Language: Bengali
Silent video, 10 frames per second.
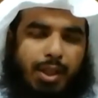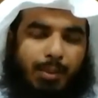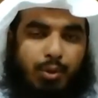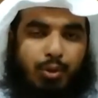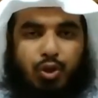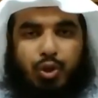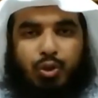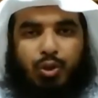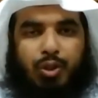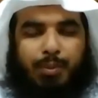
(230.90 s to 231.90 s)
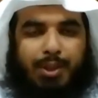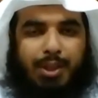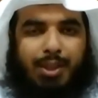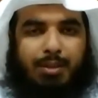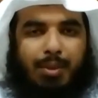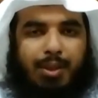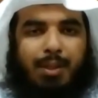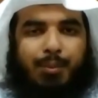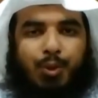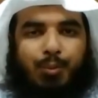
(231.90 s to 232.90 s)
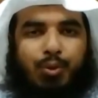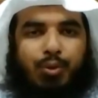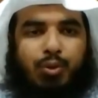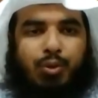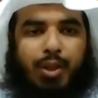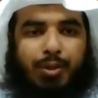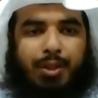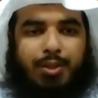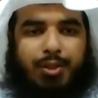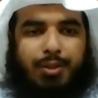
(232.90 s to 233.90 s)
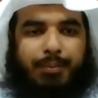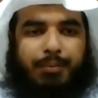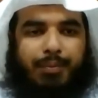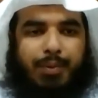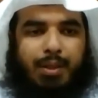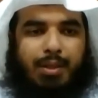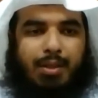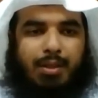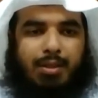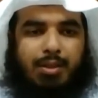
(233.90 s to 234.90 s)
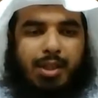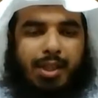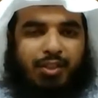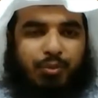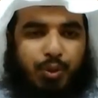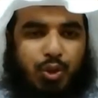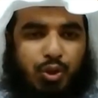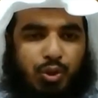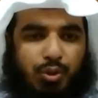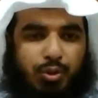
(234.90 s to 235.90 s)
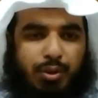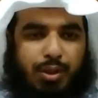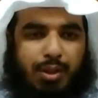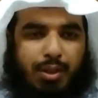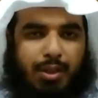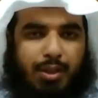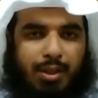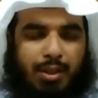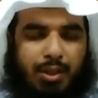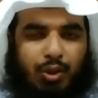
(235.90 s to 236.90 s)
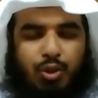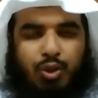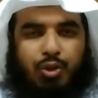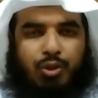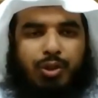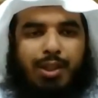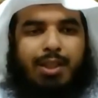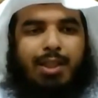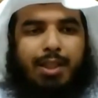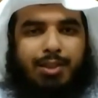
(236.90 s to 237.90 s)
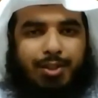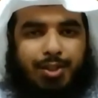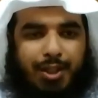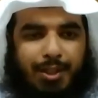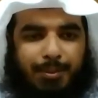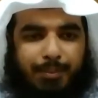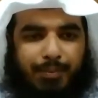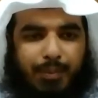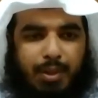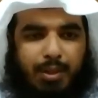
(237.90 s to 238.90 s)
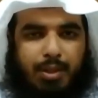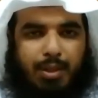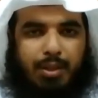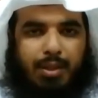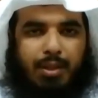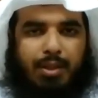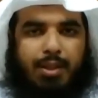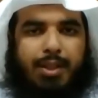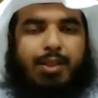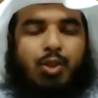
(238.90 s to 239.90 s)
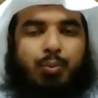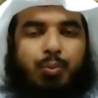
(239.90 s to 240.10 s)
এমন সকল নবীদেরকে মিথ্যা প্রতিপন্ন করা হয়েছে যারা স্পষ্ট নিদর্শন দলিল নিয়ে এসেছিলেন লিখিত